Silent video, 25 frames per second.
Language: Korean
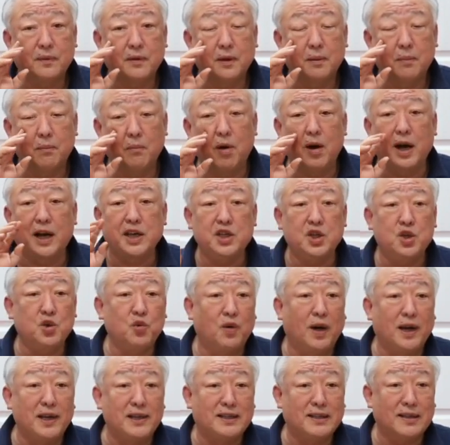뭔가
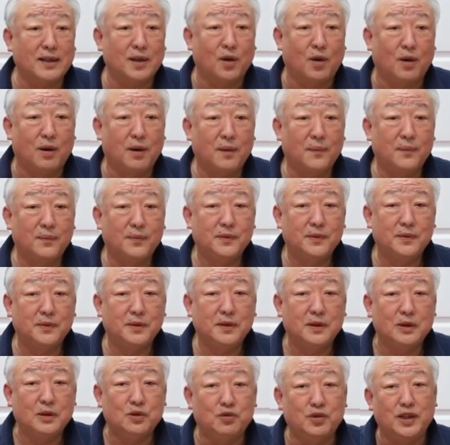이유가 있어요.
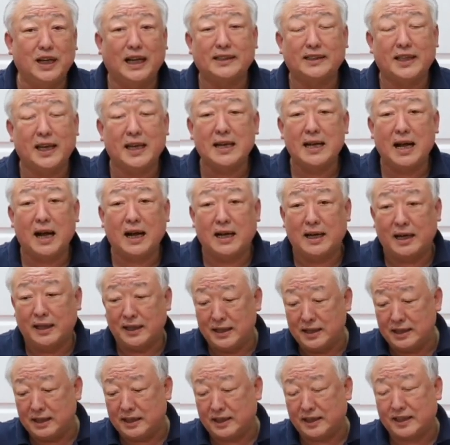우리가
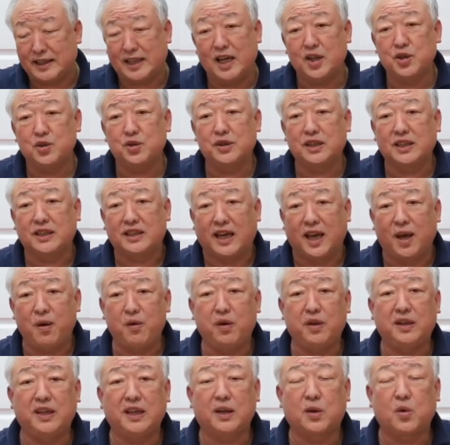생각하는 스케줄이
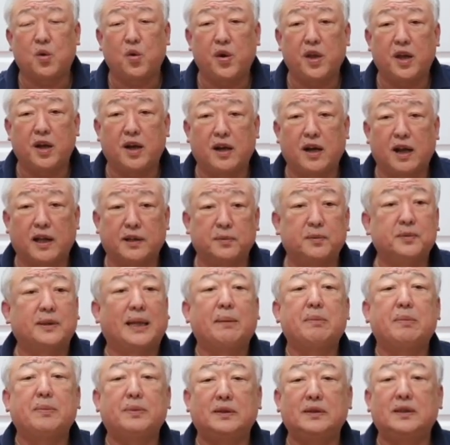계획이 꼬이거나
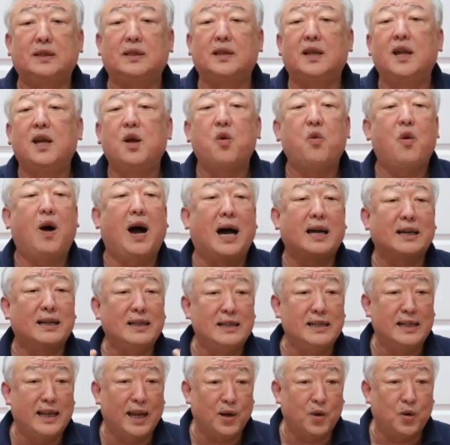대부분
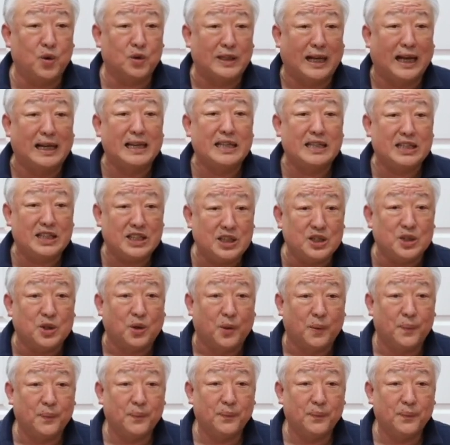화를 내고 난리치죠.